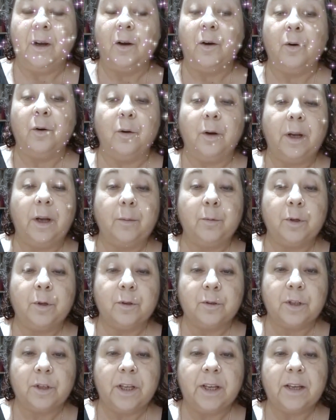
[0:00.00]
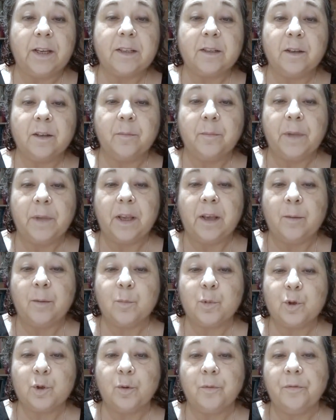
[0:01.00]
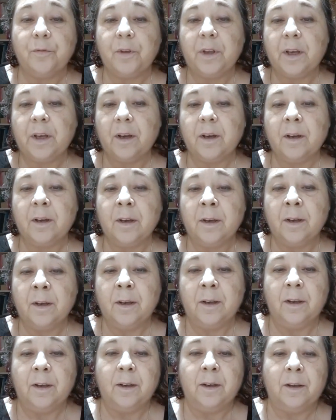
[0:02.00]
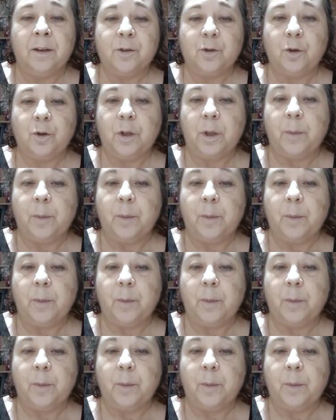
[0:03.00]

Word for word: Hola, buenos días. Me llamo Sofía, soy